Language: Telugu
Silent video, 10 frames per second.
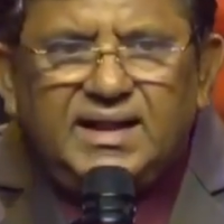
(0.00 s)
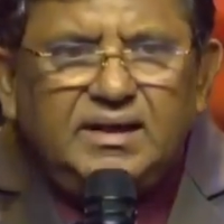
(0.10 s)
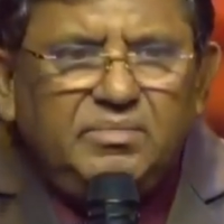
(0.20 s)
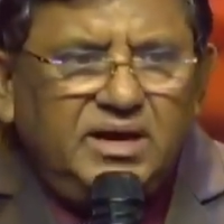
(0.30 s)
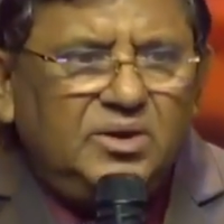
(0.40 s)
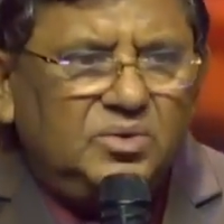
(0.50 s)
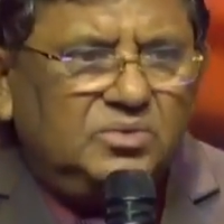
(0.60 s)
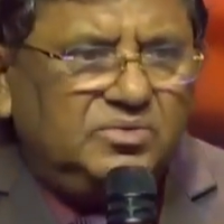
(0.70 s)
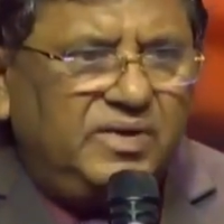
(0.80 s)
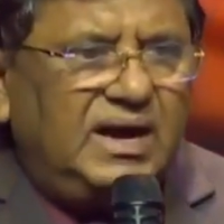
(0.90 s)
మీరు
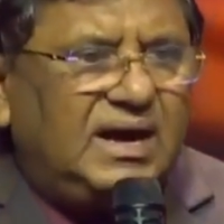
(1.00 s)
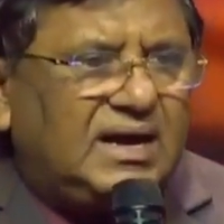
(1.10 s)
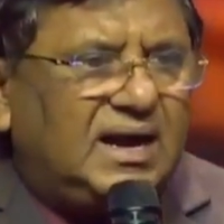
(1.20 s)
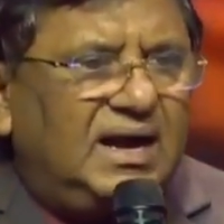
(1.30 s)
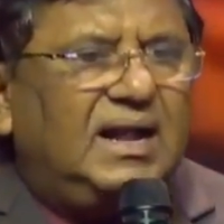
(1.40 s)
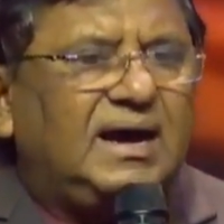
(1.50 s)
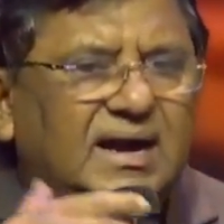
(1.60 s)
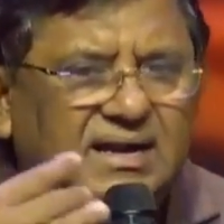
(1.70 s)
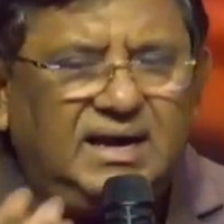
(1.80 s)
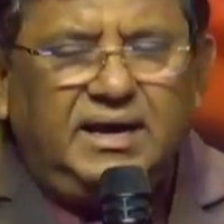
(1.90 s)
వాళ్ళ కళ్ళకు గట్టి
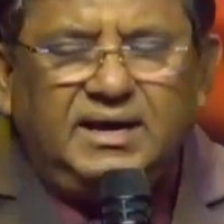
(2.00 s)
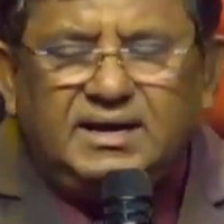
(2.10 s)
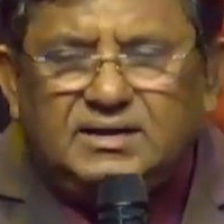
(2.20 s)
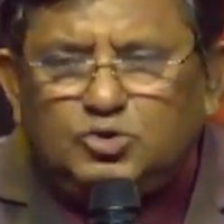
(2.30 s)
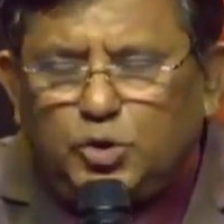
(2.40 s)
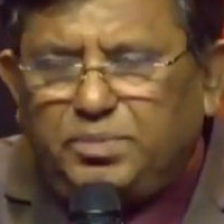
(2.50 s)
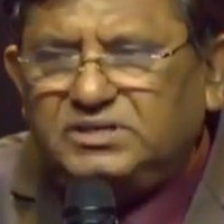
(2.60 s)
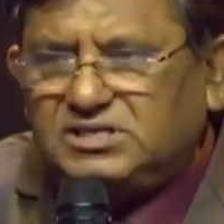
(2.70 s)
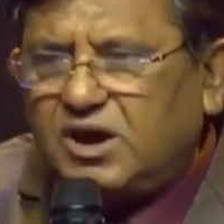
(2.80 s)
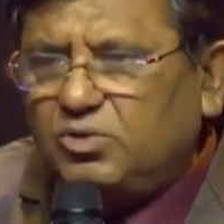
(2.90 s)
చూపిస్తా
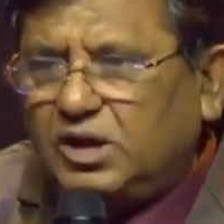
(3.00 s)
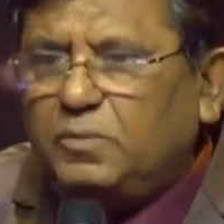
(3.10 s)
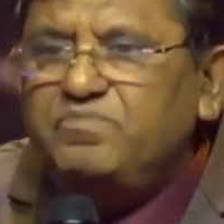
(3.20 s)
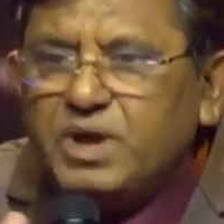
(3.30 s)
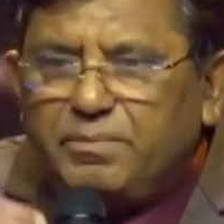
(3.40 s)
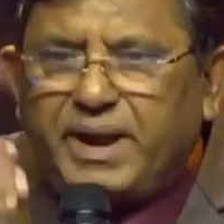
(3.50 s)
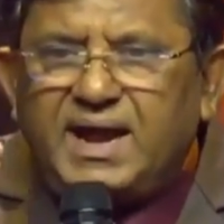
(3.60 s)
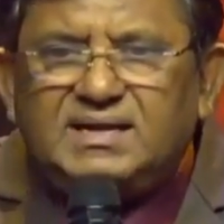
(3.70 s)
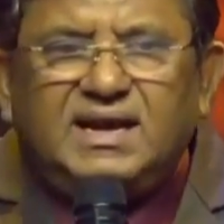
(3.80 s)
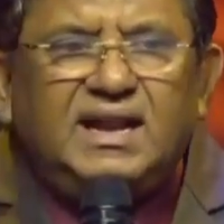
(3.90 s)
ఉన్నారు
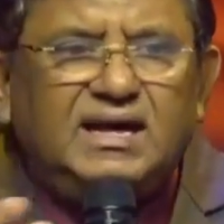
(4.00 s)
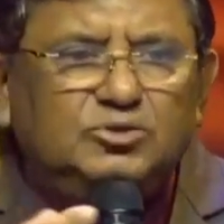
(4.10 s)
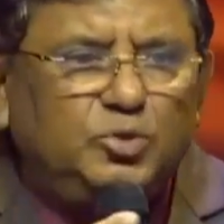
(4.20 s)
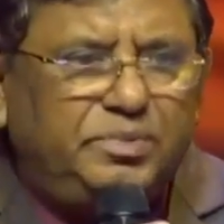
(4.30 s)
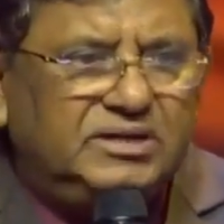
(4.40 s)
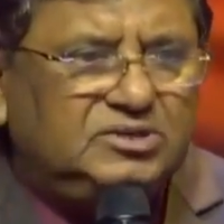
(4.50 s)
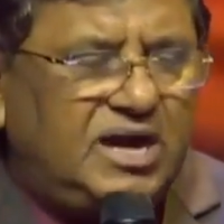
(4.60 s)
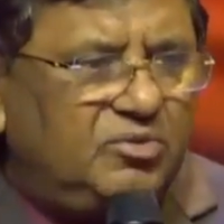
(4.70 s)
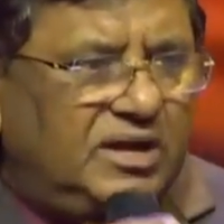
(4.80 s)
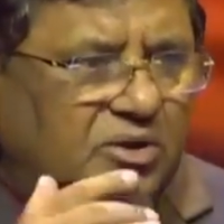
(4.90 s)
ప్రాక్టికల్గా చూపిస్తూ
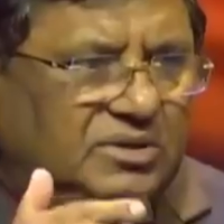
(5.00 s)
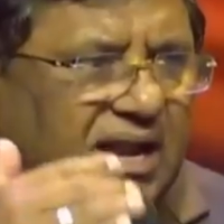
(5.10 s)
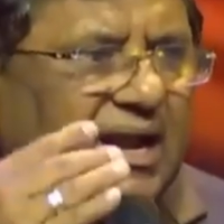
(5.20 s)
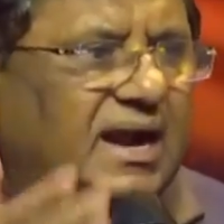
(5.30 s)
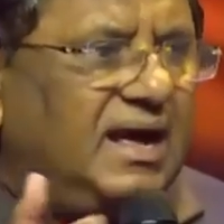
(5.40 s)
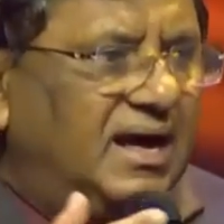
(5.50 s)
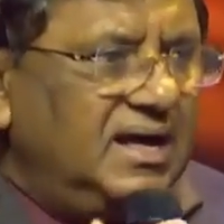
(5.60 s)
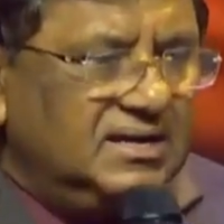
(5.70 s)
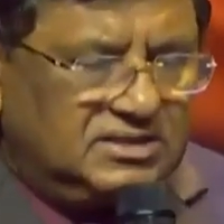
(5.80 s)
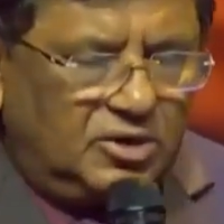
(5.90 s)
ఉన్నారు తెలంగాణ
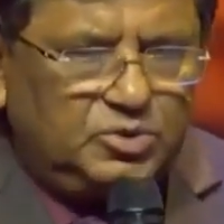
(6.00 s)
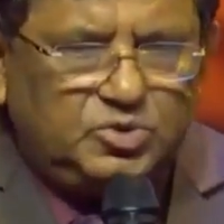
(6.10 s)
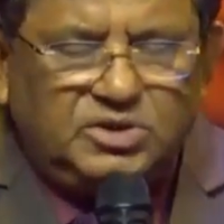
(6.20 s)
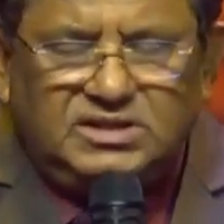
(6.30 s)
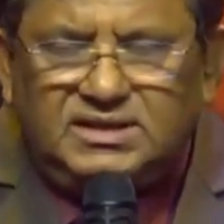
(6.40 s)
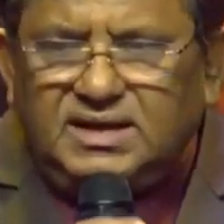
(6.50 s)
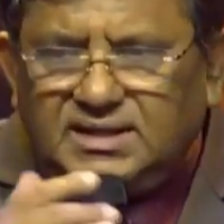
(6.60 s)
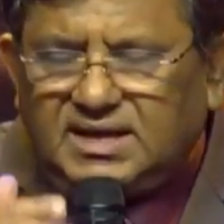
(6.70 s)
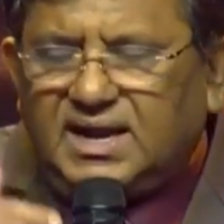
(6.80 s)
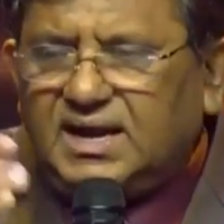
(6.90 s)
సంస్కృతి ఇది
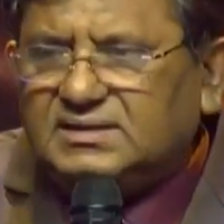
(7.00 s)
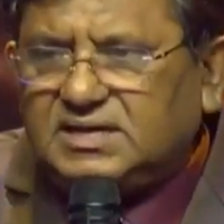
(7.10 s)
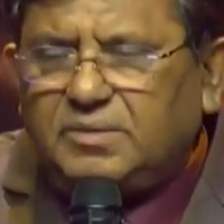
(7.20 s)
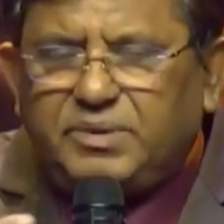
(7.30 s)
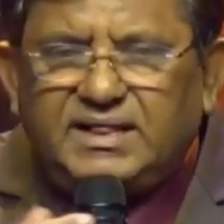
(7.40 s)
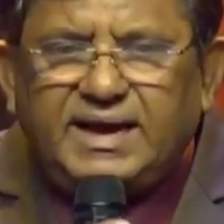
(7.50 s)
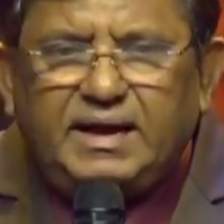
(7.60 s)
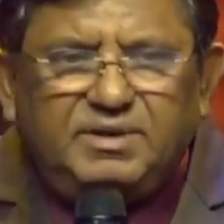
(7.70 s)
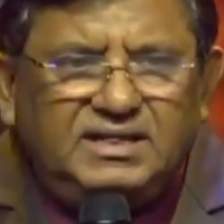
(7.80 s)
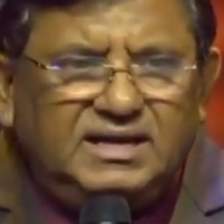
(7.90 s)
తెలంగాణ సాంప్రదాయం
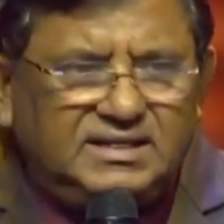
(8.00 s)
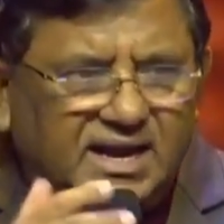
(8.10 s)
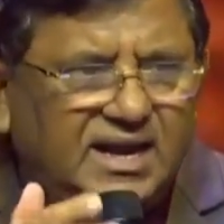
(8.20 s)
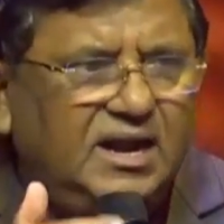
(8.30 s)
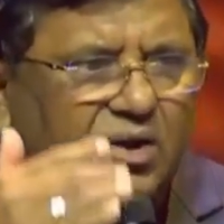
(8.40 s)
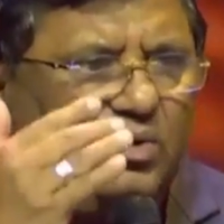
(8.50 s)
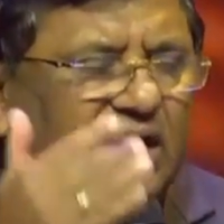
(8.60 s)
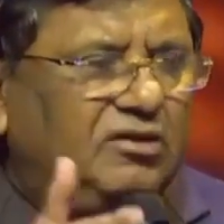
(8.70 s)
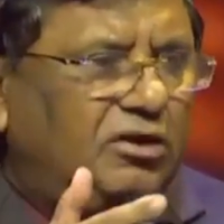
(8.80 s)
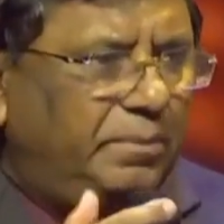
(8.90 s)
ఇది తెలంగాణలో
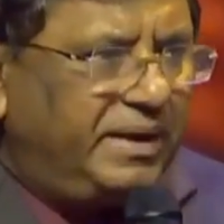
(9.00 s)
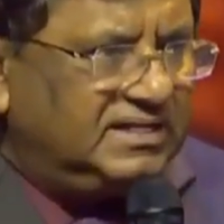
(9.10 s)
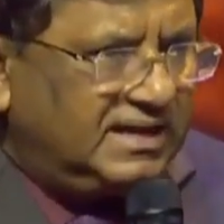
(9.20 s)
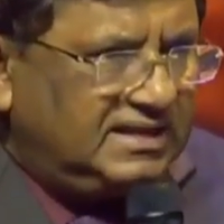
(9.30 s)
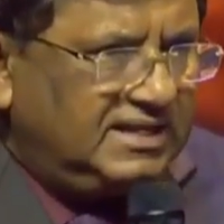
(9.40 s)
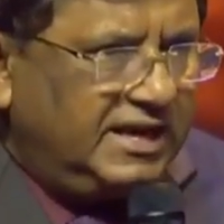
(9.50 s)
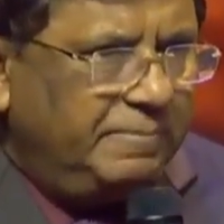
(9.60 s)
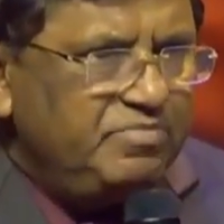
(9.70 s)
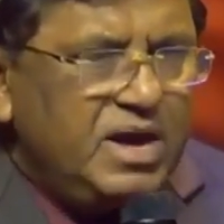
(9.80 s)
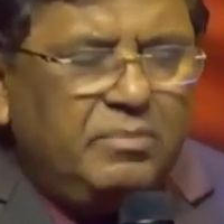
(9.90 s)
ఉండేటువంటి పద్ధతి ఇది అని
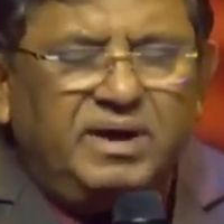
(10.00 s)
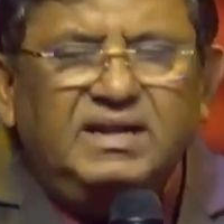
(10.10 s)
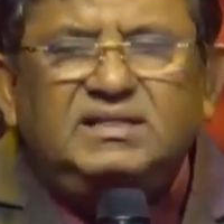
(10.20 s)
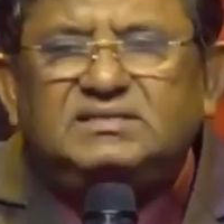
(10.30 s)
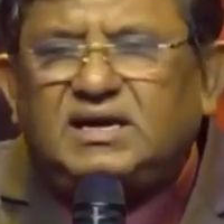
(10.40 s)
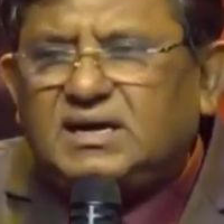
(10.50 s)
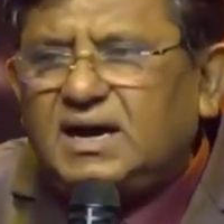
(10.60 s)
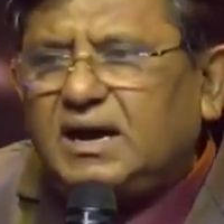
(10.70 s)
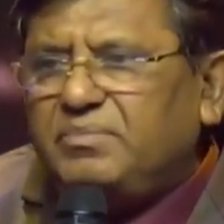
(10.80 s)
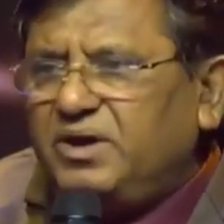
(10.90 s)
మరి ఇంత చక్కగా
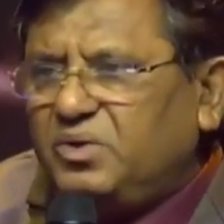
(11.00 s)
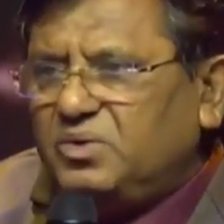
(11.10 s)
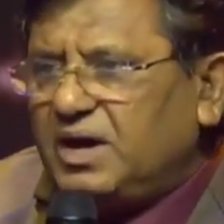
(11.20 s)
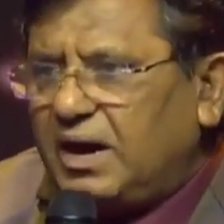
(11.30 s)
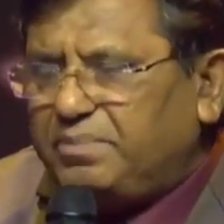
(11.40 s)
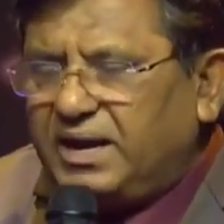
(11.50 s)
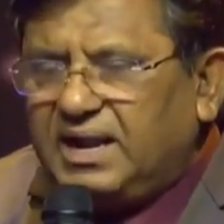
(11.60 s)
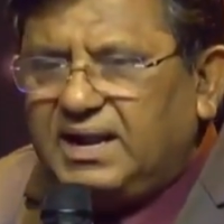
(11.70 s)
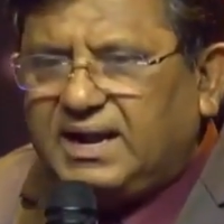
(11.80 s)
మీరు ఆ పిల్లలు ఇక్కడ